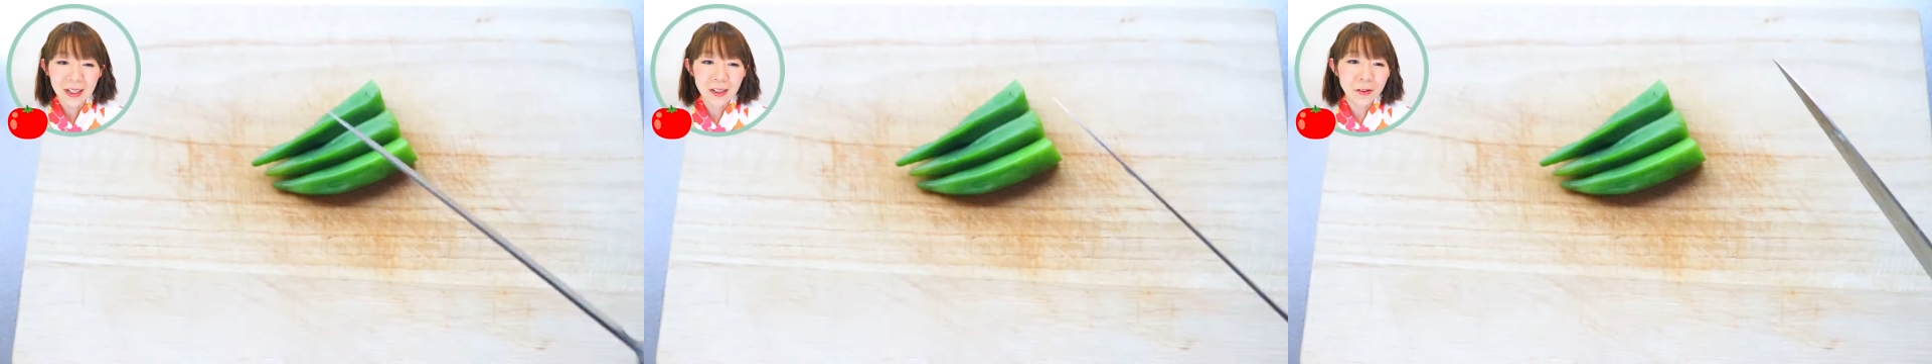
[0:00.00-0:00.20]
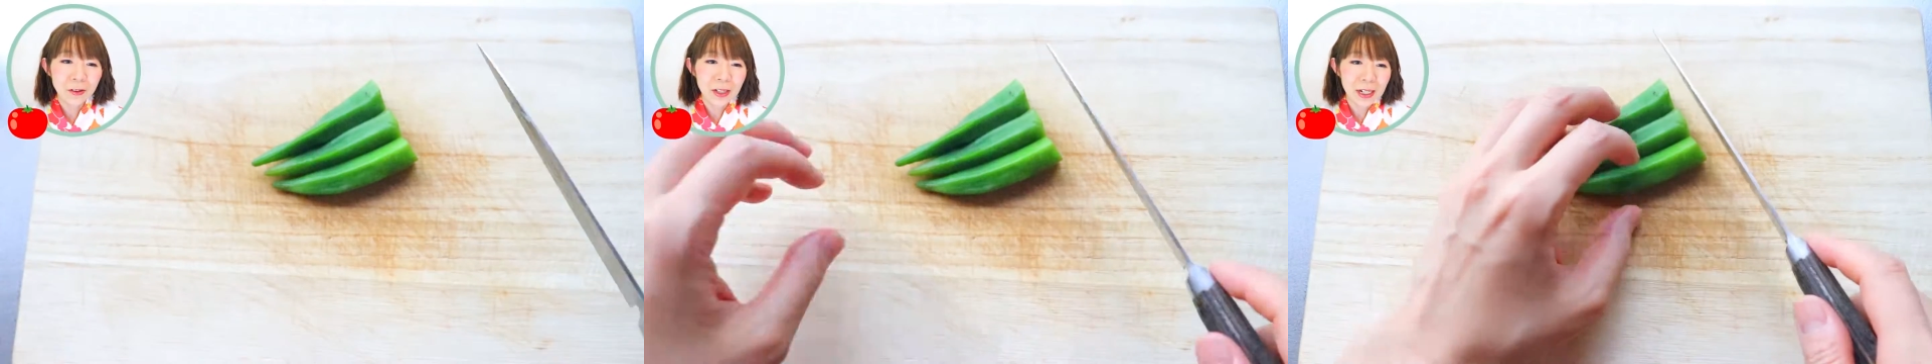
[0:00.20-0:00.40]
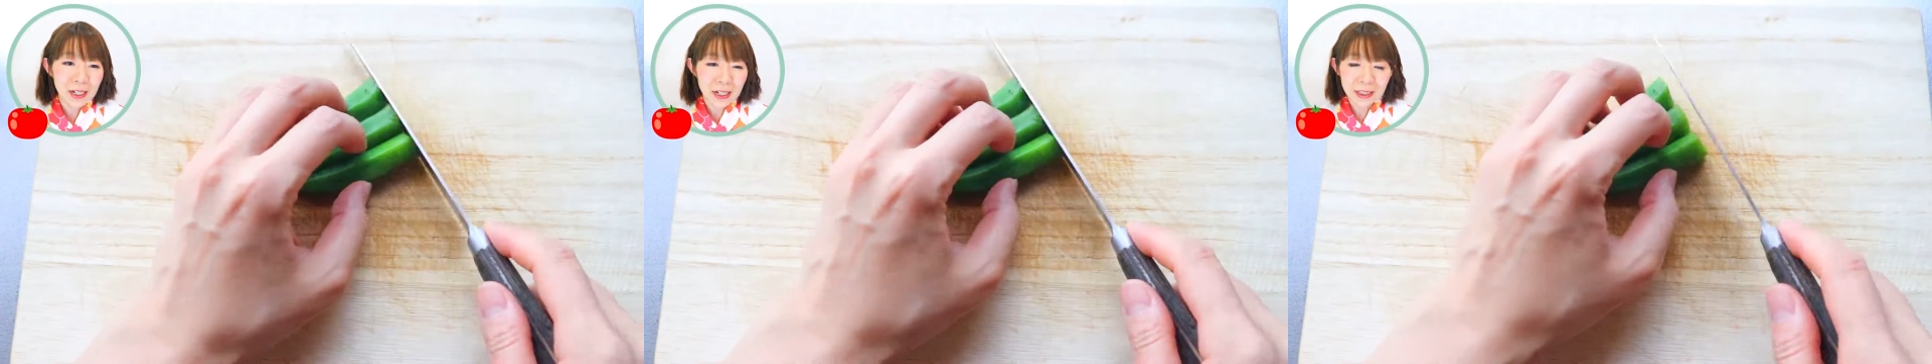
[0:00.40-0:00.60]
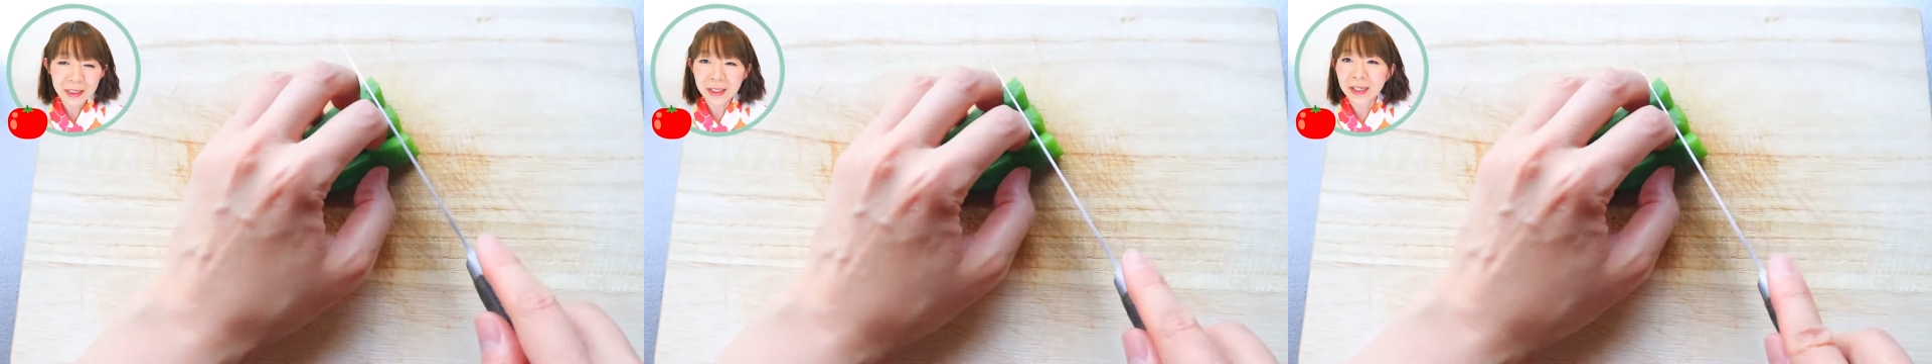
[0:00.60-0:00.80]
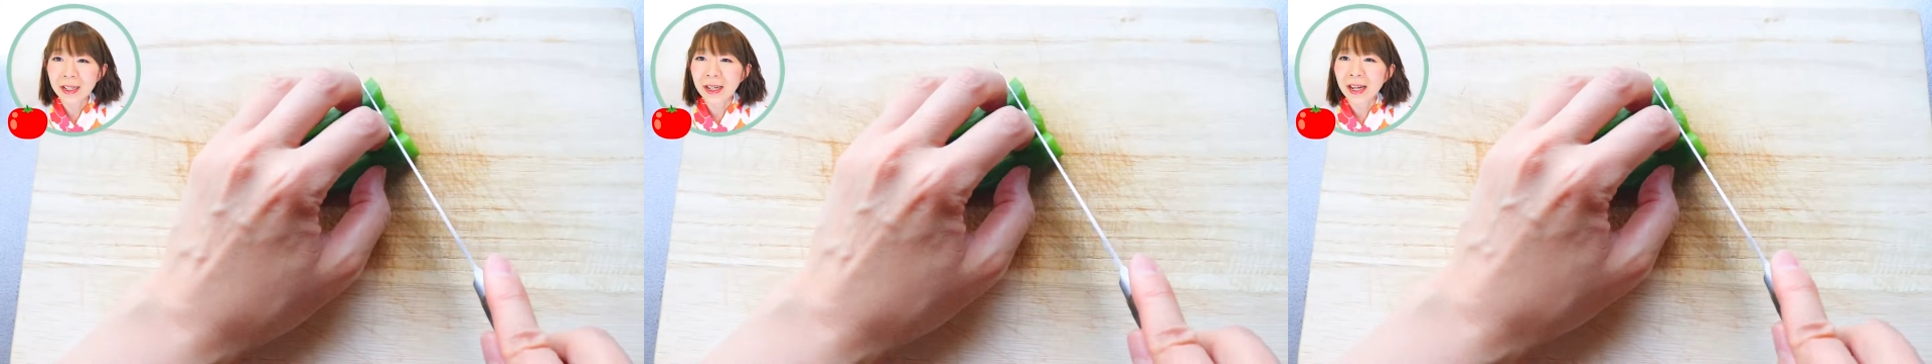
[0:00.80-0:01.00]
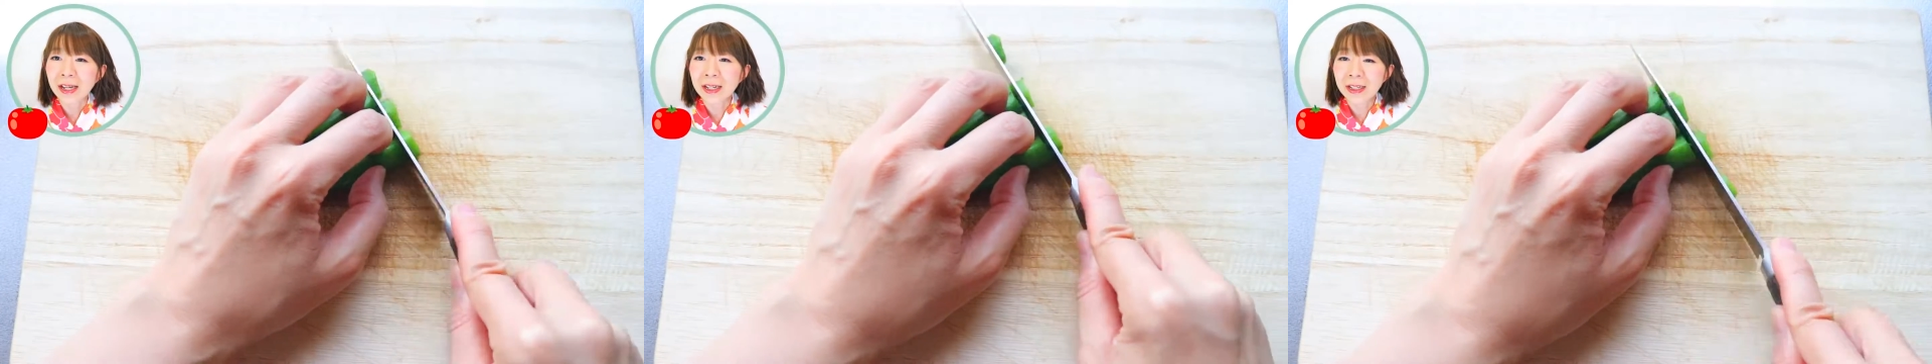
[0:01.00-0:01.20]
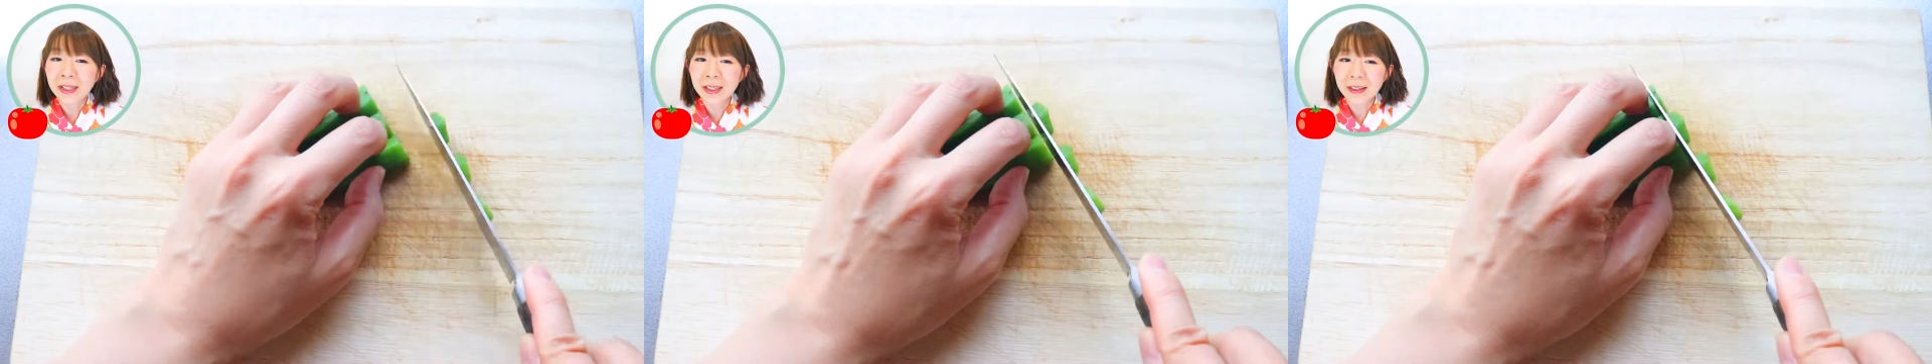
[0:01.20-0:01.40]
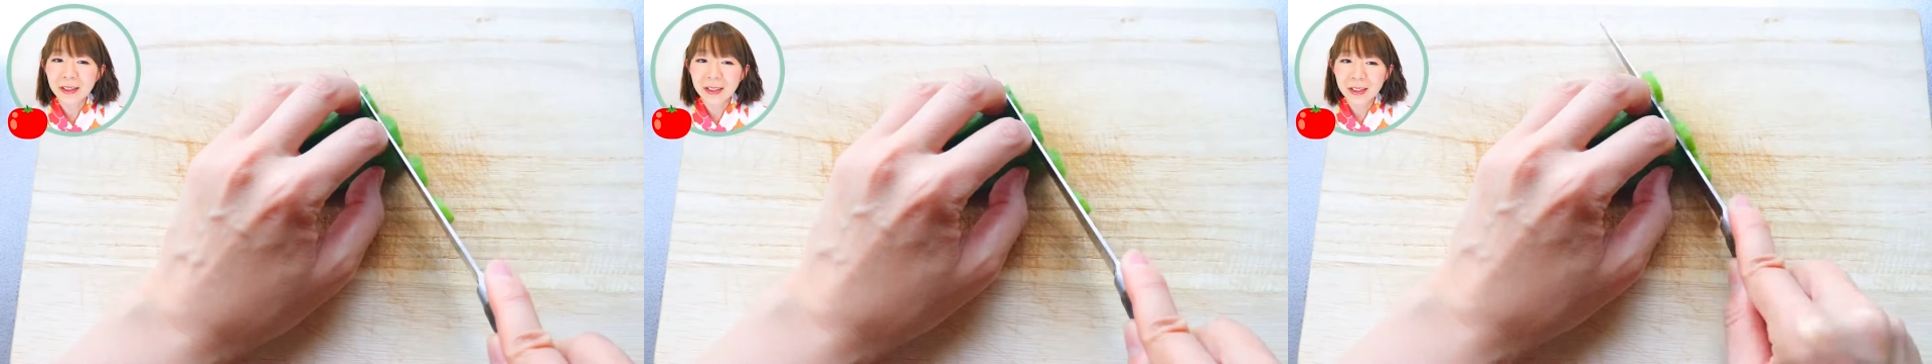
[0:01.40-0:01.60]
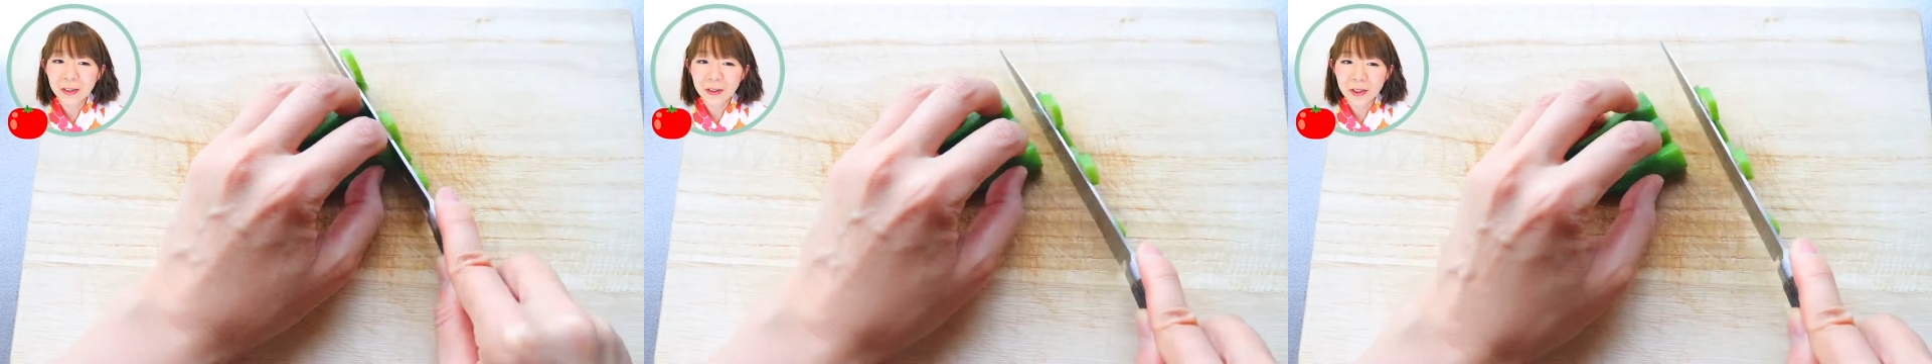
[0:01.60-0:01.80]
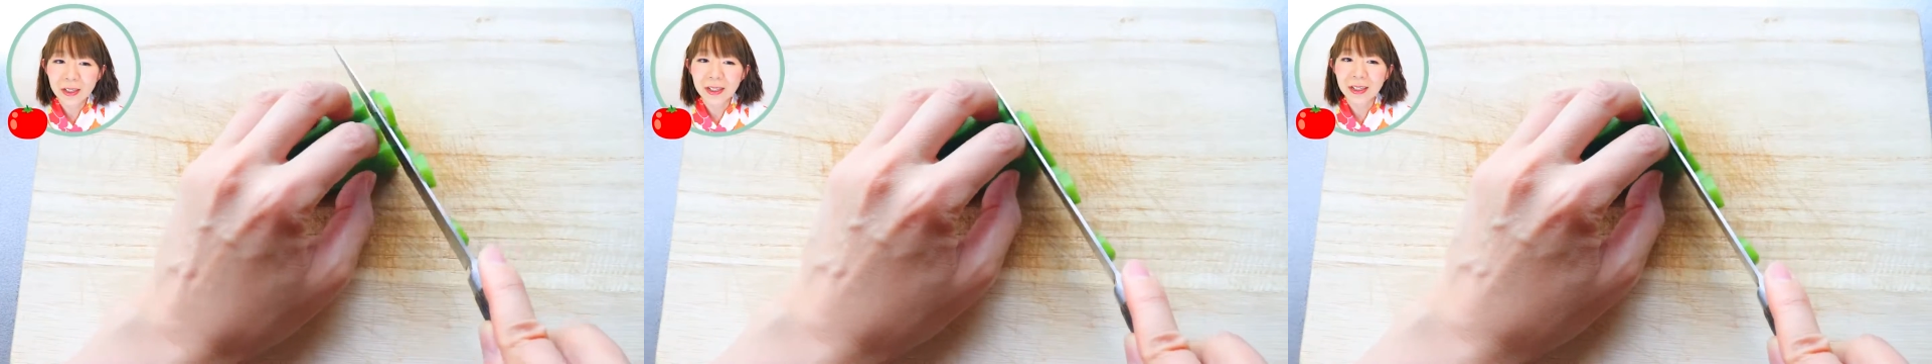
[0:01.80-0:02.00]
で茹で上がったら粗熱が
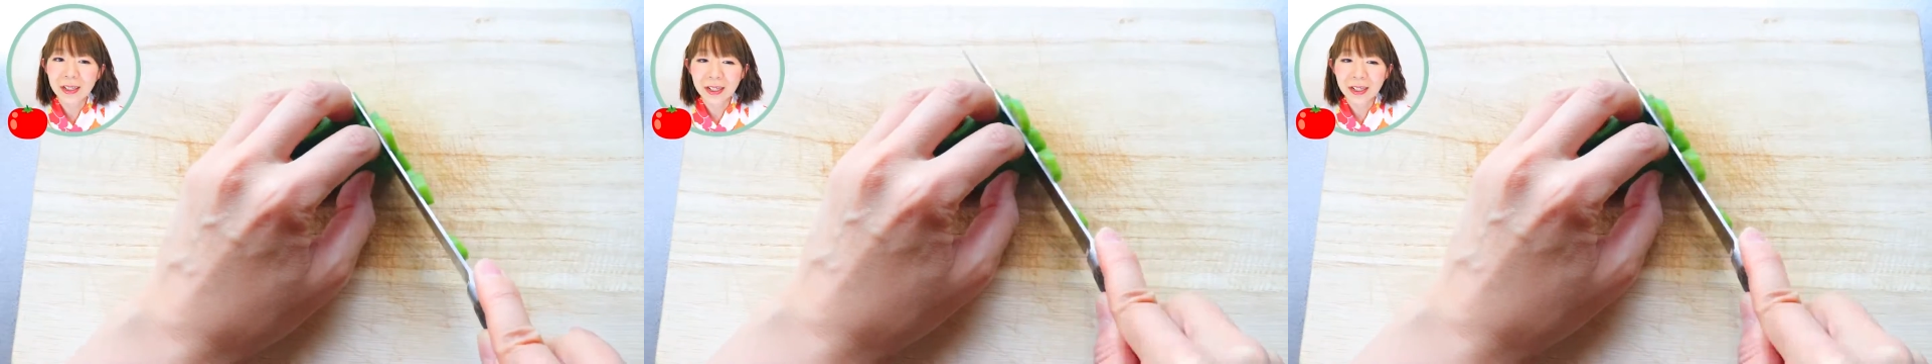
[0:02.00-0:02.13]
取れて